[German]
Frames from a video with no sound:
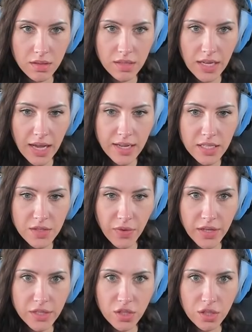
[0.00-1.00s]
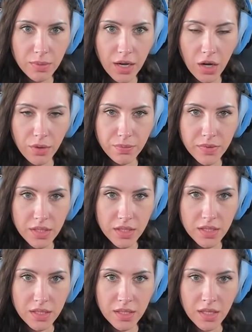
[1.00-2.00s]
Nein, das wollte ich doch überhaupt
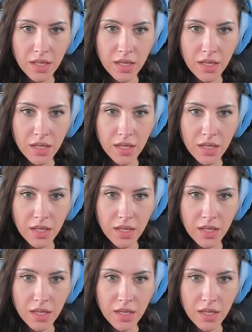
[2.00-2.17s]
nicht.